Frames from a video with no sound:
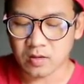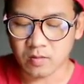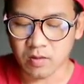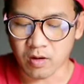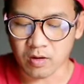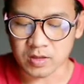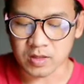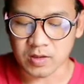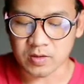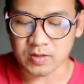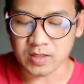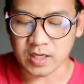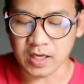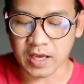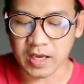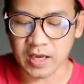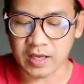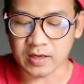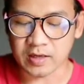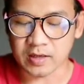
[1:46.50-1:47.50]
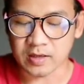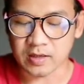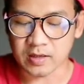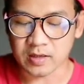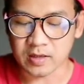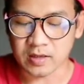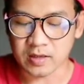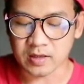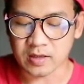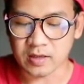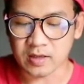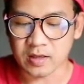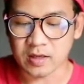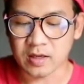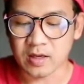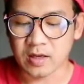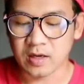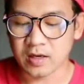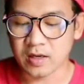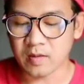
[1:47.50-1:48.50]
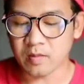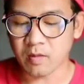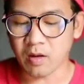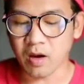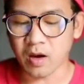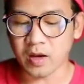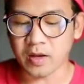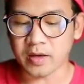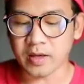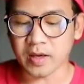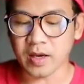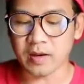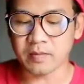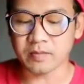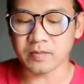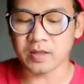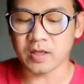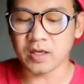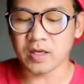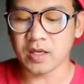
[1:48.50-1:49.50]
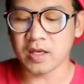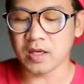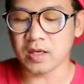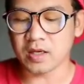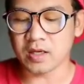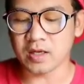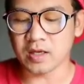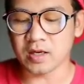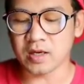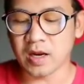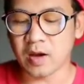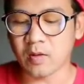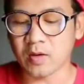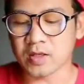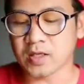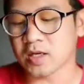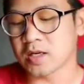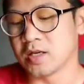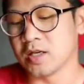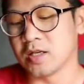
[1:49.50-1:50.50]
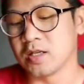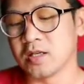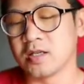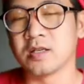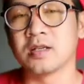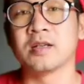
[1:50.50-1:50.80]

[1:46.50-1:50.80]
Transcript: พอเราสแกนเรียบร้อยนะครับ ทีนี้เราก็จะขึ้น